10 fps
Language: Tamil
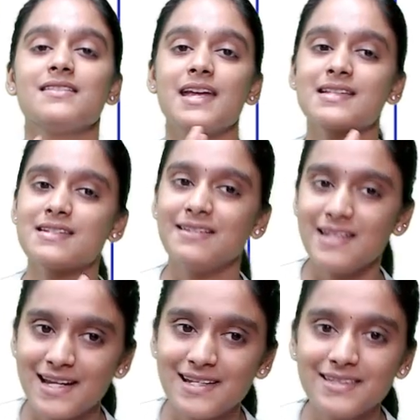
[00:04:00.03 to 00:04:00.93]
நெக்ஸ்ட்
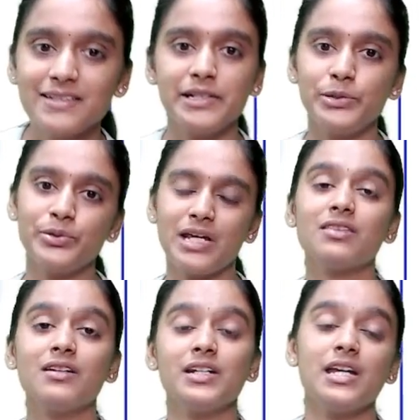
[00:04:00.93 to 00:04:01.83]
நைன் தேர்ட்டி டு
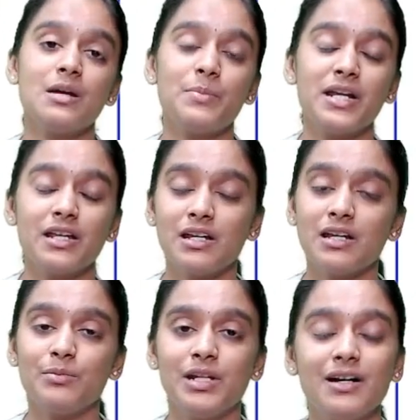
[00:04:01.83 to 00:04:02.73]
டென் தேர்ட்டி என்ன
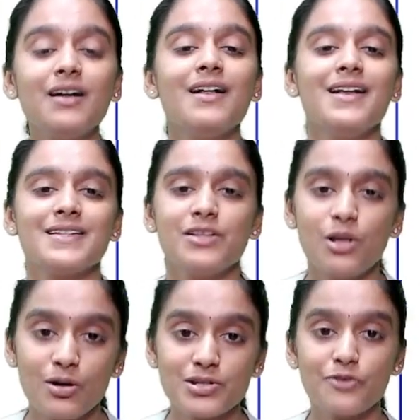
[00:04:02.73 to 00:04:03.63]
படிக்கிறீங்க அப்படின்னா
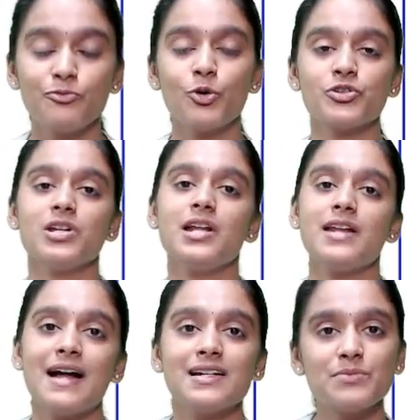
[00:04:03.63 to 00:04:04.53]
லாஸ் ஆஃப் மோஷன்
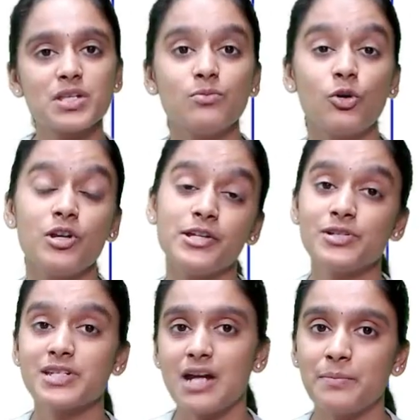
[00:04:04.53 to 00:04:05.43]
அண்ட் ஆட்டம்ஸ் அண்ட்
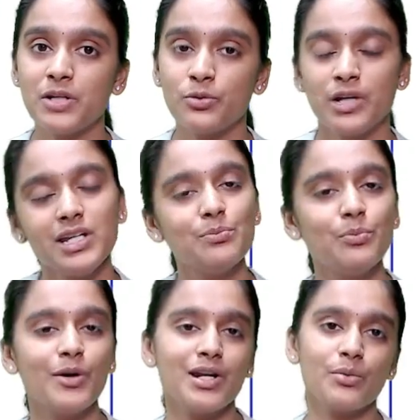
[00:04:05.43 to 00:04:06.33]
மாலிக்யூல்ஸ் சாப்டரோட
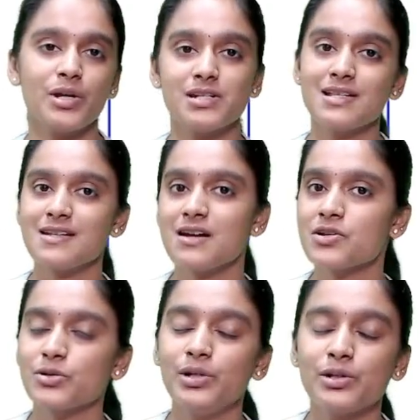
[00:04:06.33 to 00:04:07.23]
இம்பார்ட்டன்ட் கொஷின்ஸ்
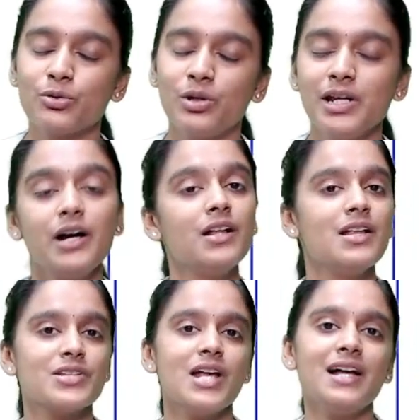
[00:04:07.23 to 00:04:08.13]
நாங்கள் சொல்லியிருந்தோம் இல்லையா
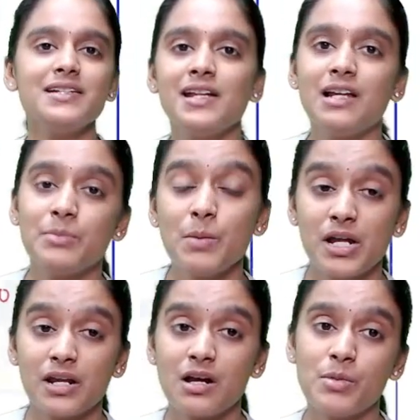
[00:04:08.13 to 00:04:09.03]
ஸோ அதையும் எல்லாமே
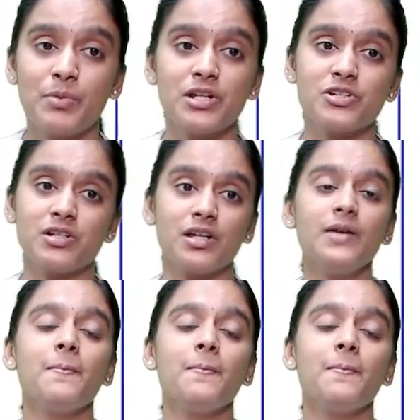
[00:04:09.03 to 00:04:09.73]
மறக்காமல் படிச்சிருங்க